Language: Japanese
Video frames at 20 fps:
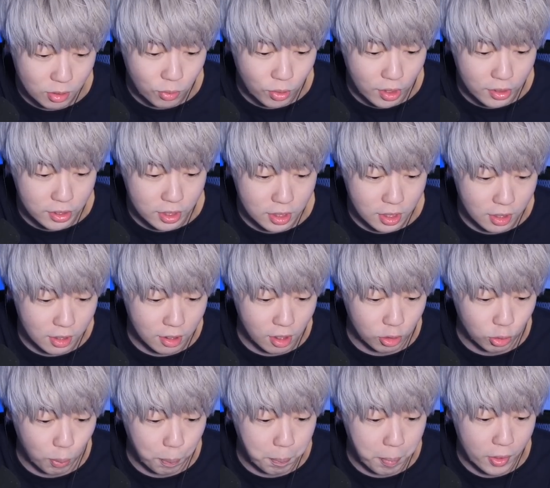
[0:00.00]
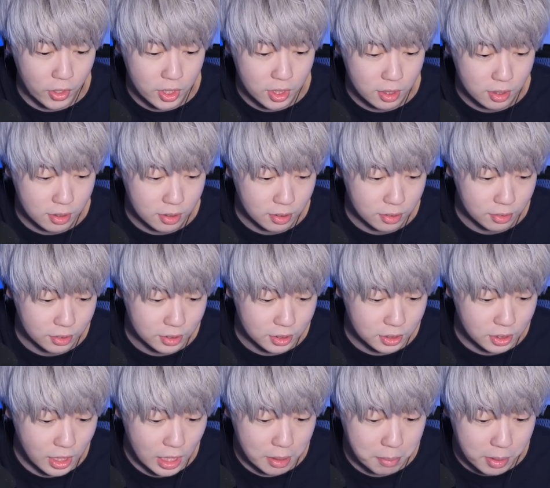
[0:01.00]
これはね限界突破に
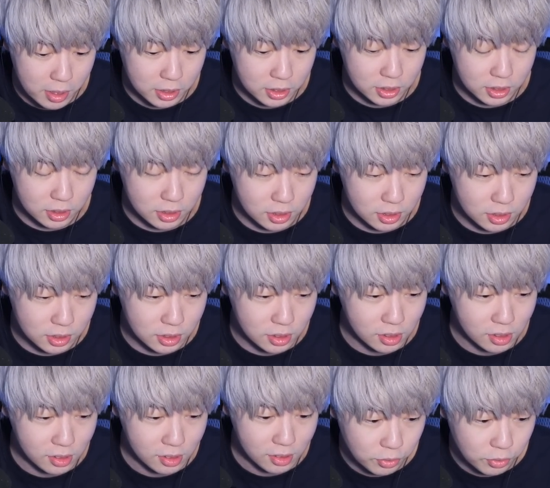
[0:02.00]
使います